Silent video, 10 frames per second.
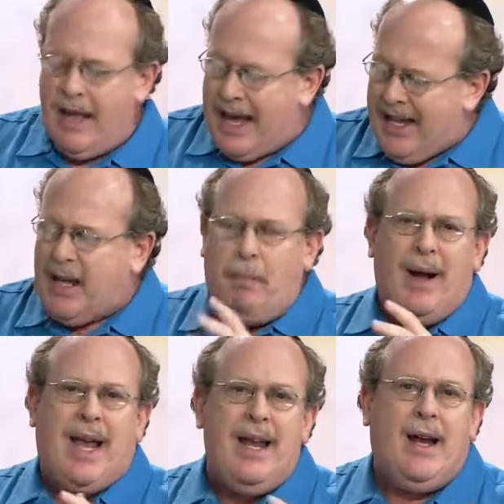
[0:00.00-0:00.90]
Esta
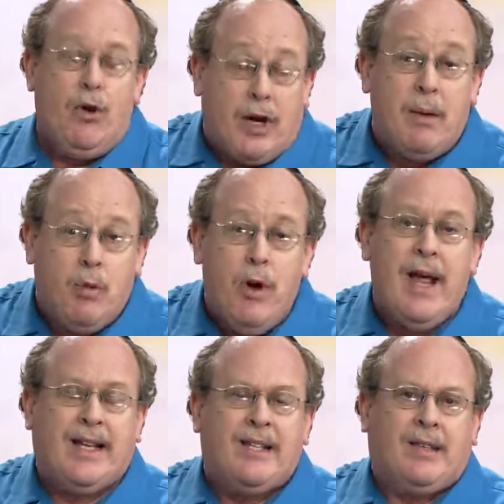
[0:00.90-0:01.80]
página lo que
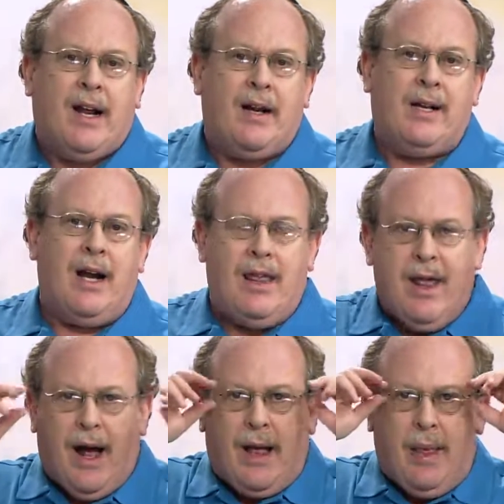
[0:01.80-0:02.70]
muestra en
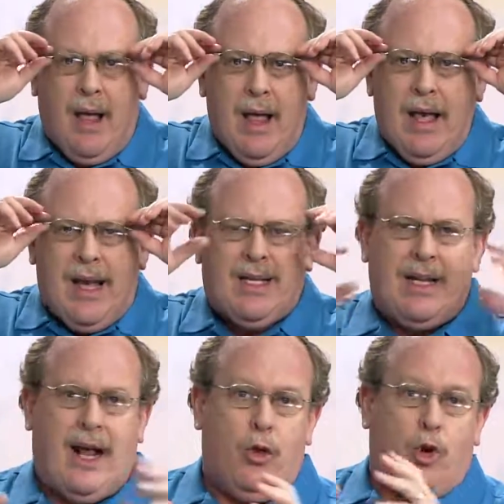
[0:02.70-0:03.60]
realidad es
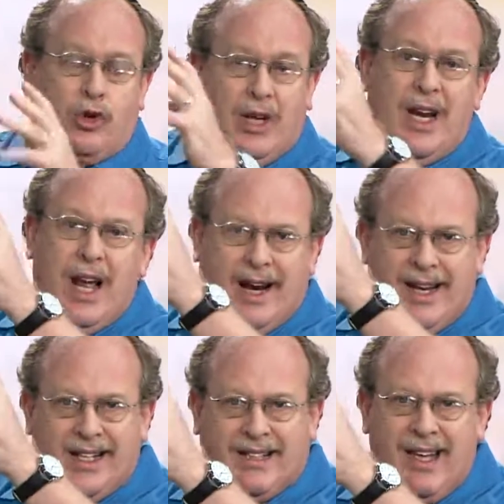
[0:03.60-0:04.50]
la doctrina
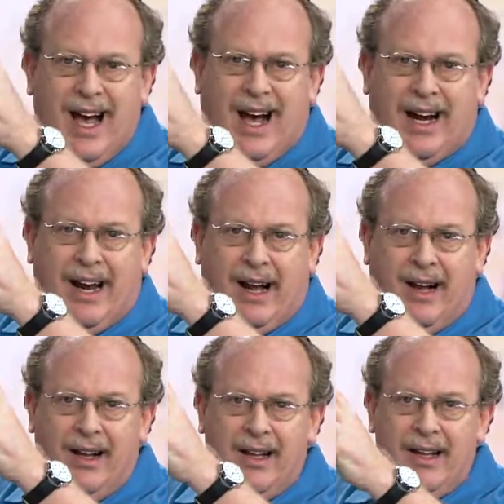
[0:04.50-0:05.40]

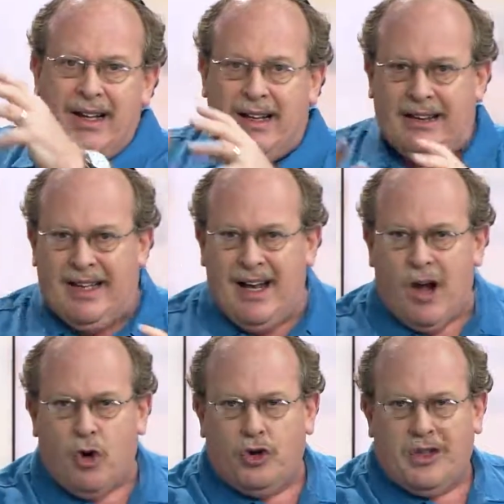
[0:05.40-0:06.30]
cristiana de la
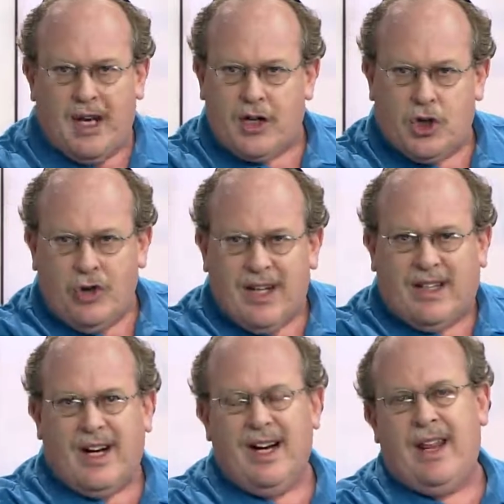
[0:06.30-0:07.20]
condenación
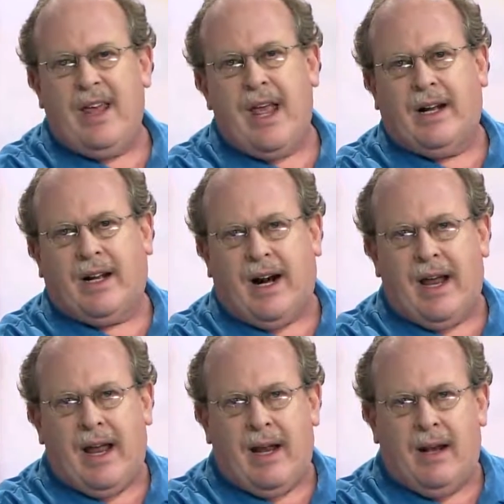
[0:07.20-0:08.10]
eterna de
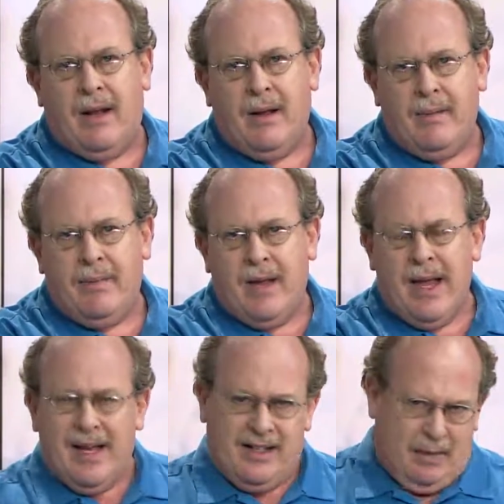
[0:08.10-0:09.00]
Israel.
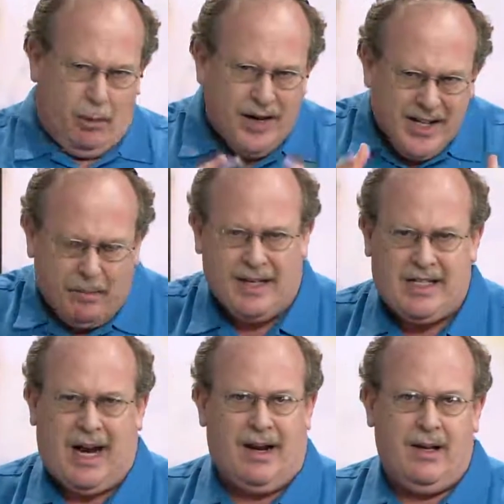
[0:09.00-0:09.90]
Si te pones a
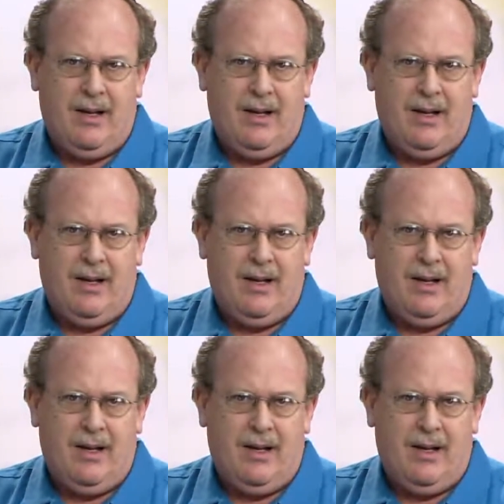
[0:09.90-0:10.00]
pensar,